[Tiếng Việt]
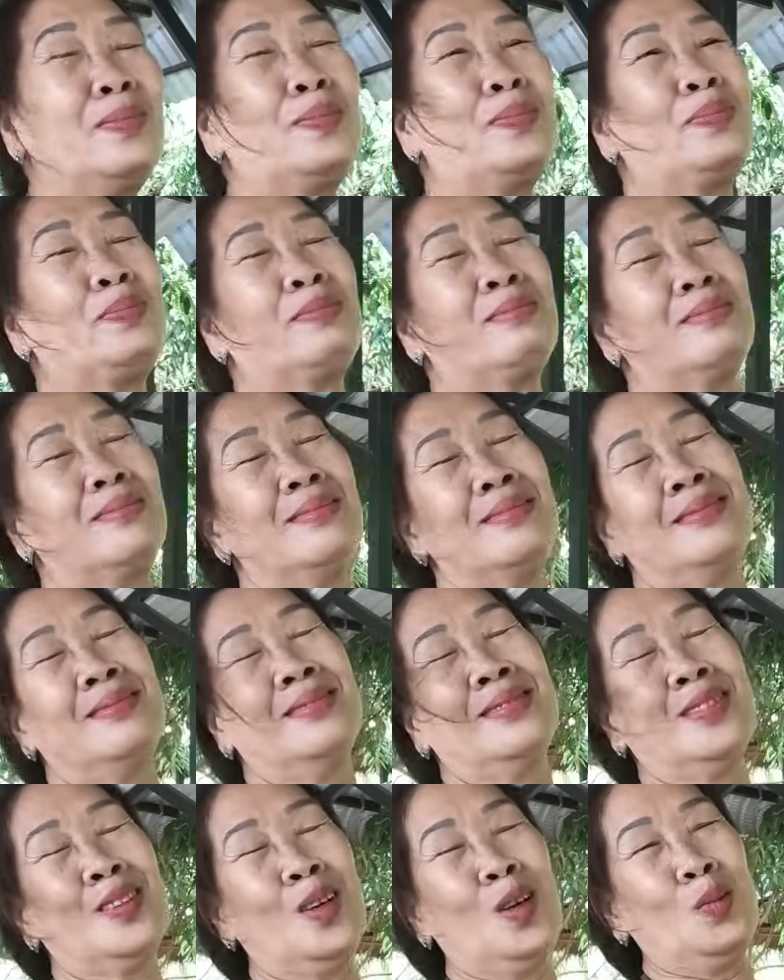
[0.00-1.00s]
không có bụng
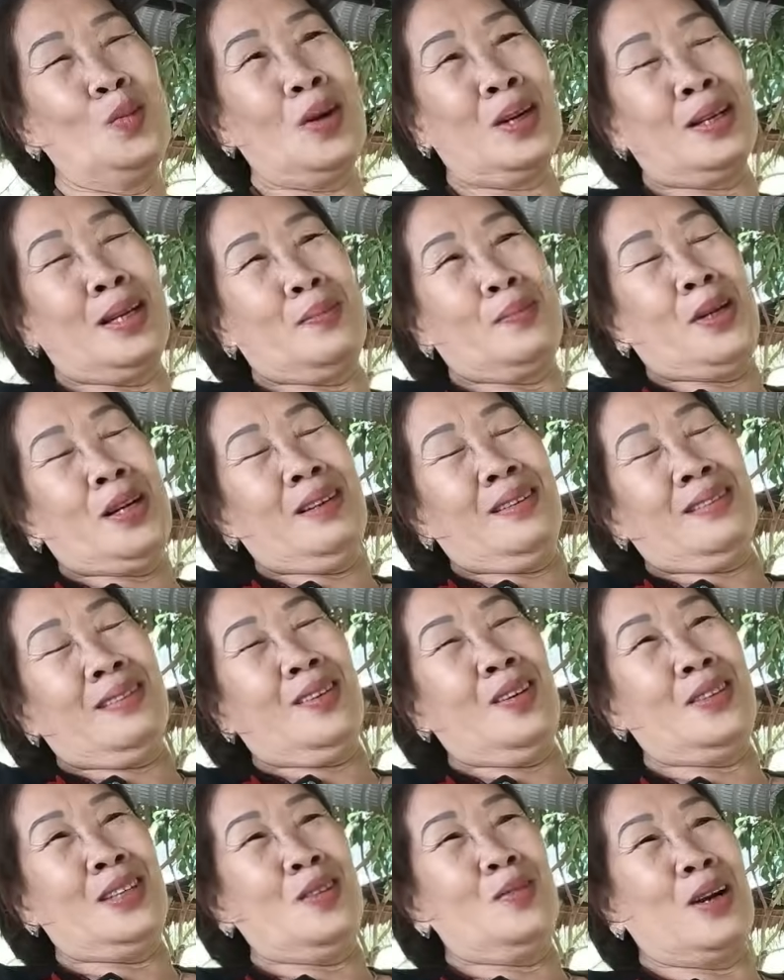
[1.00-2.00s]
à. cô quan điểm đó
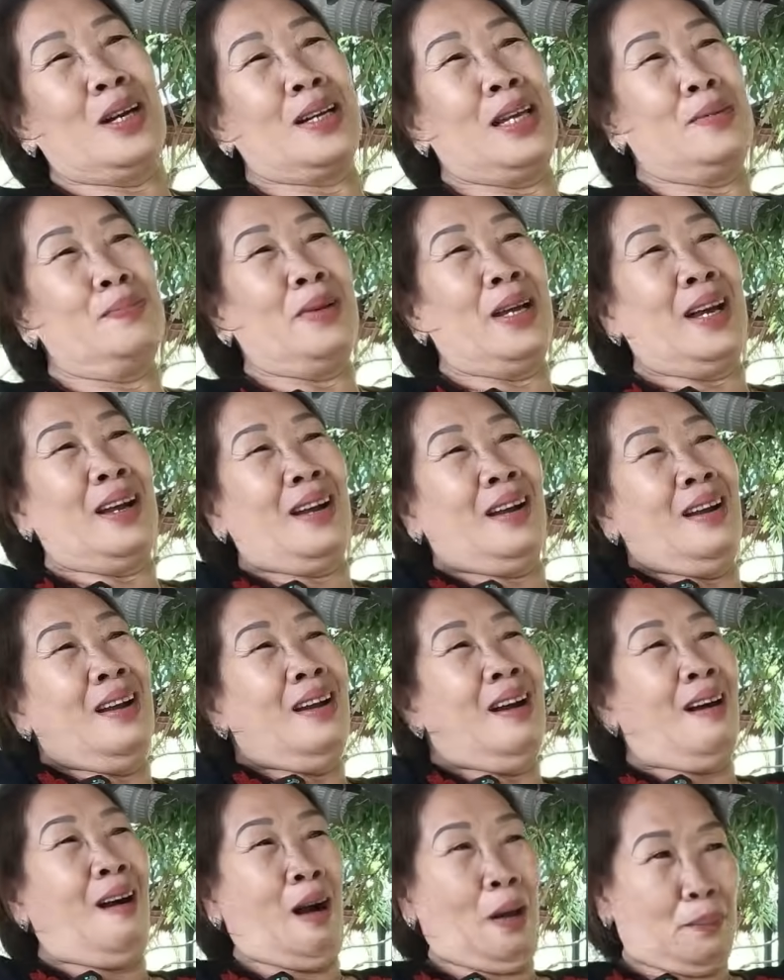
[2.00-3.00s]
cô chỉ quan điểm là
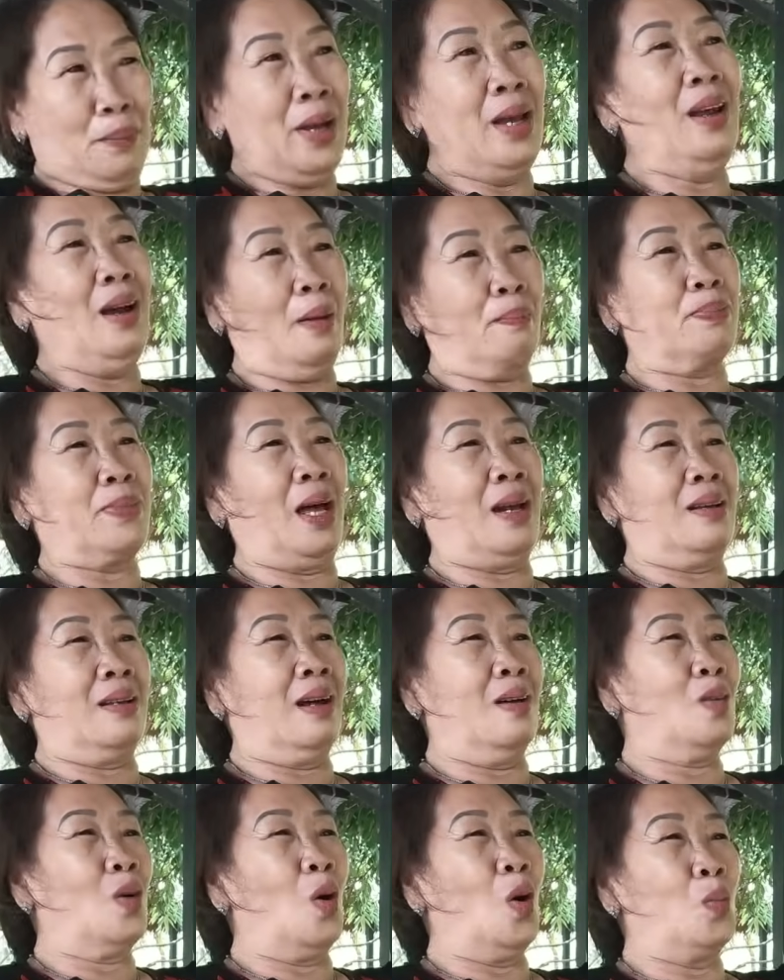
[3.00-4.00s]
hợp ý hợp tình
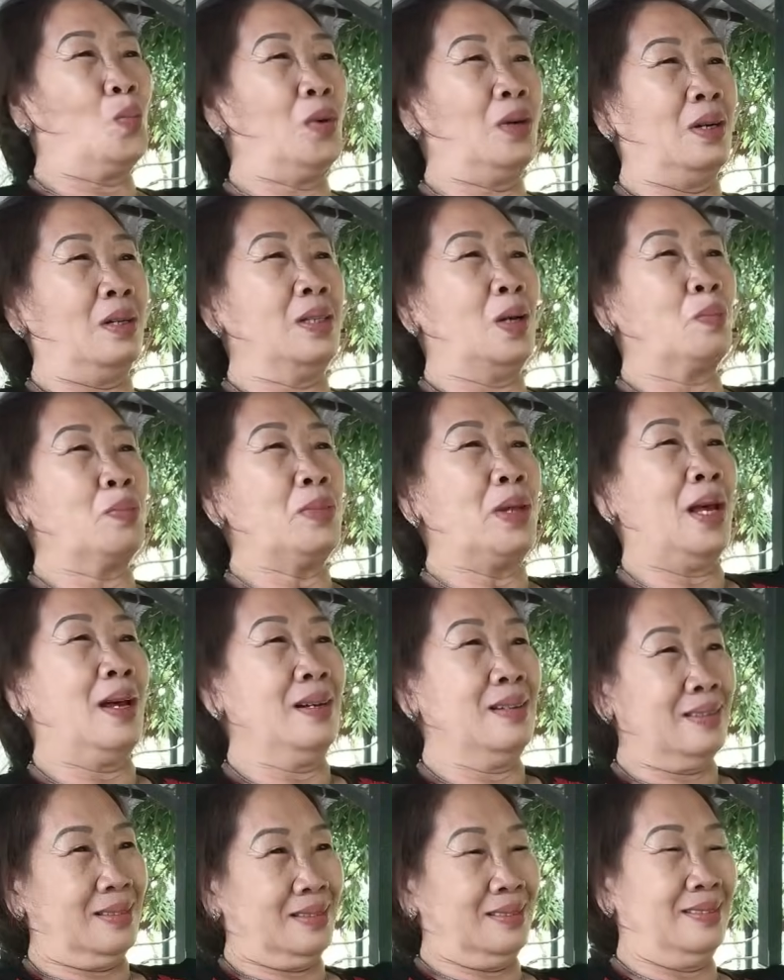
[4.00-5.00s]
thôi cô không lựa dốc dáng
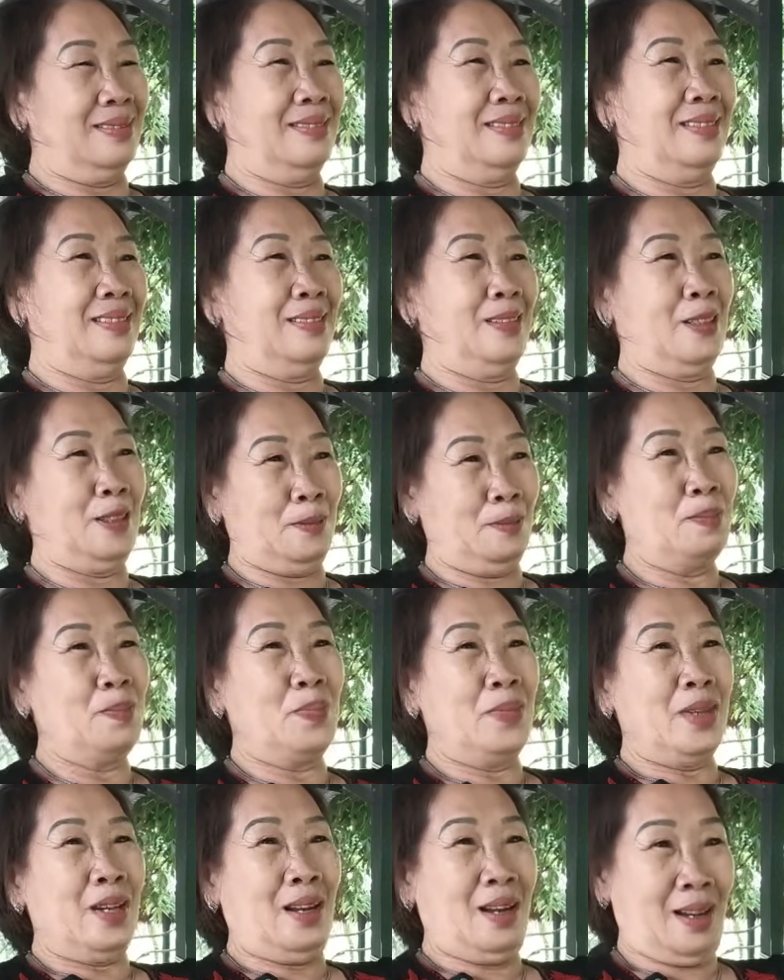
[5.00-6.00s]
dạ dốc
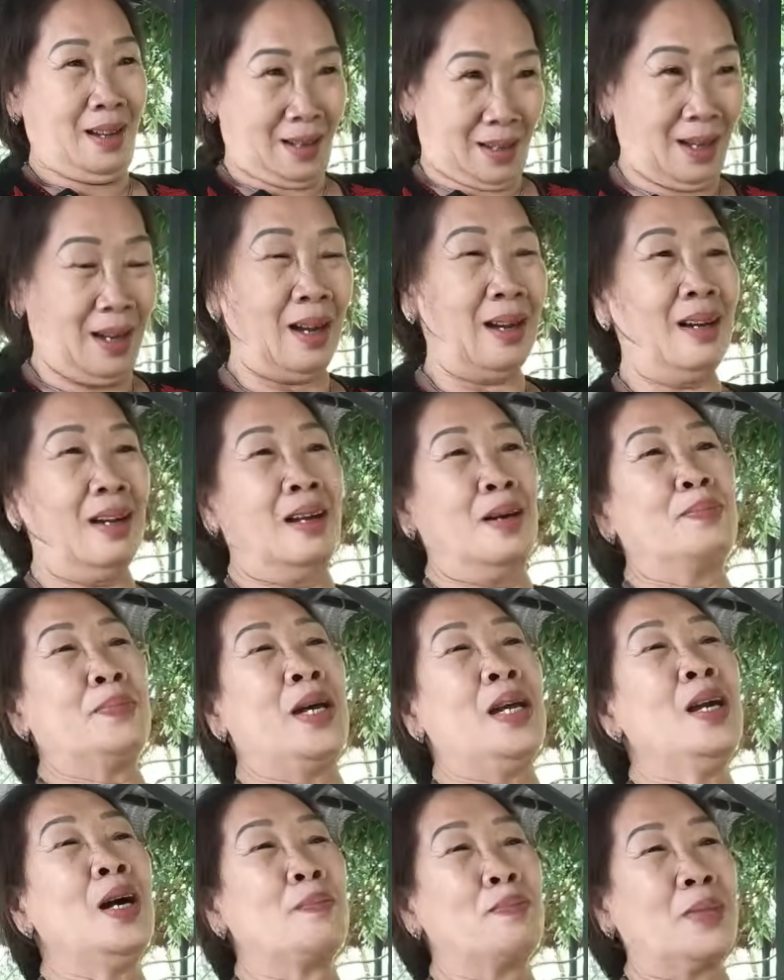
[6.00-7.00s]
dáng à,
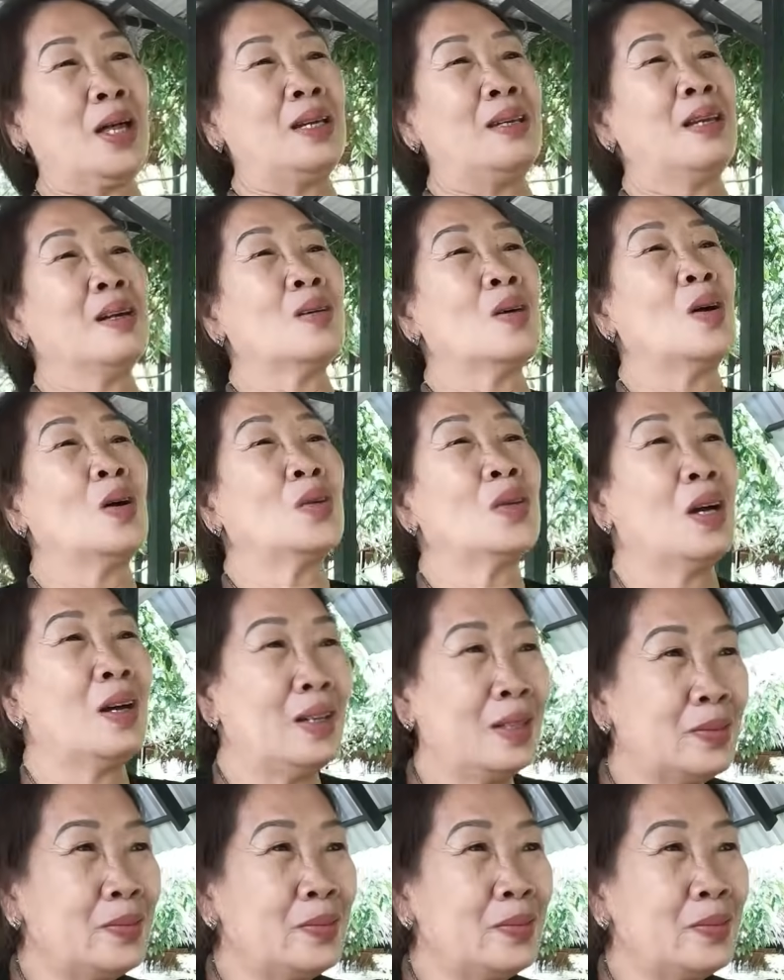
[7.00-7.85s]
ý hợp tình với cô thôi